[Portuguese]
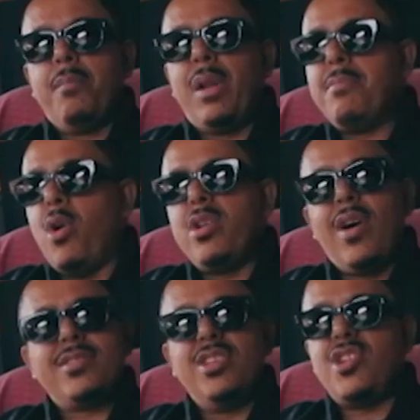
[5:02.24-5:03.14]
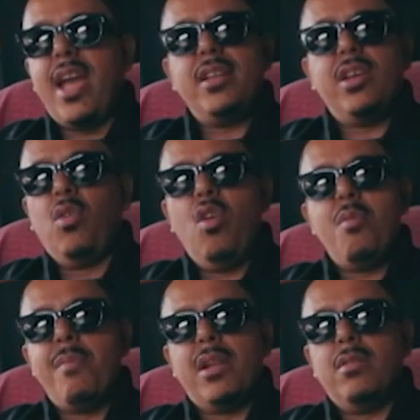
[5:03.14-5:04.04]
Playboy não assiste a Rede
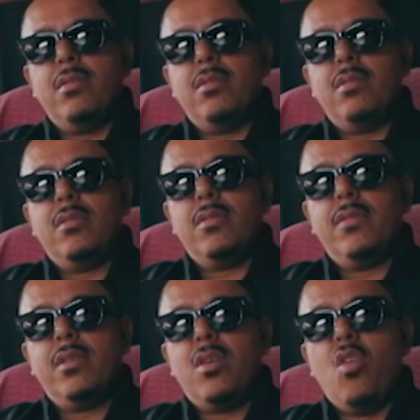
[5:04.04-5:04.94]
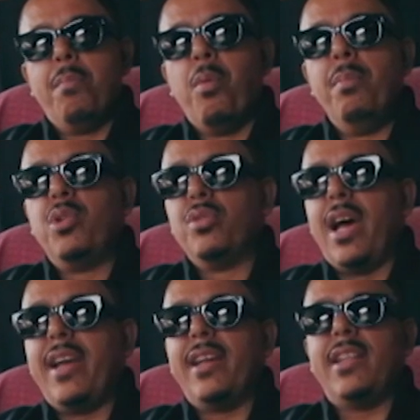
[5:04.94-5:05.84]
Globo, mano. O público
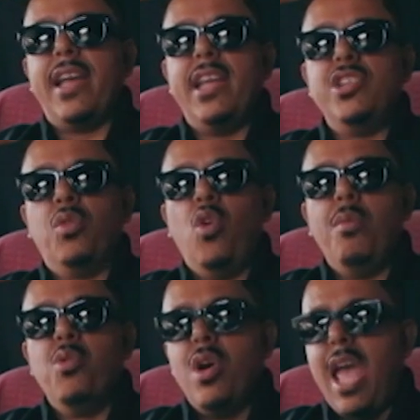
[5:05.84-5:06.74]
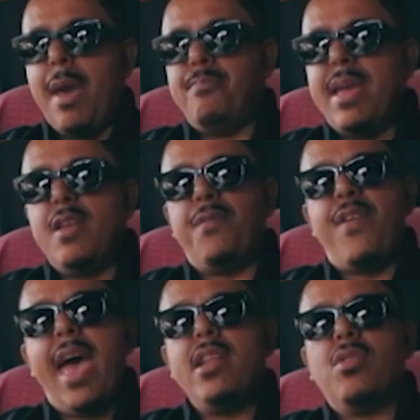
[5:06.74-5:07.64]
da, da Rede Globo é
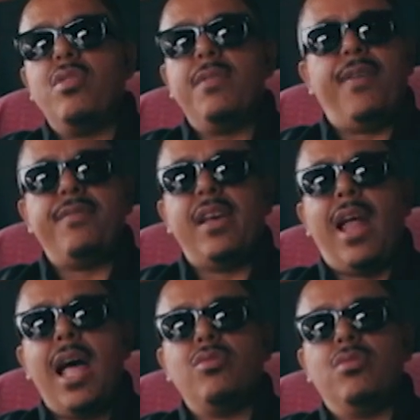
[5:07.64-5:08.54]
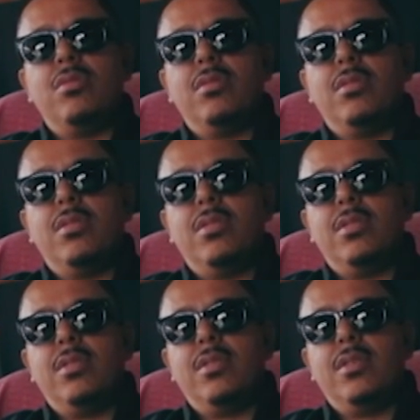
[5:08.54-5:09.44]
periférico e favelado.
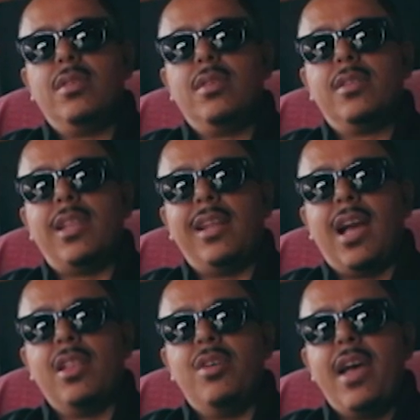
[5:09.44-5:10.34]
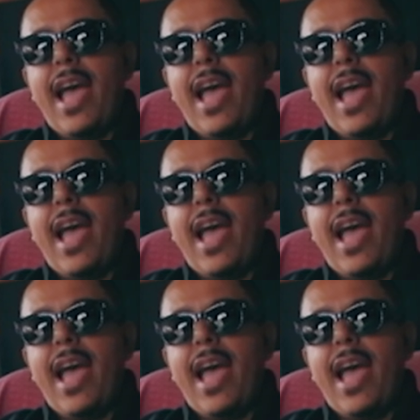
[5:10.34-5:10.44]
Tá ligado?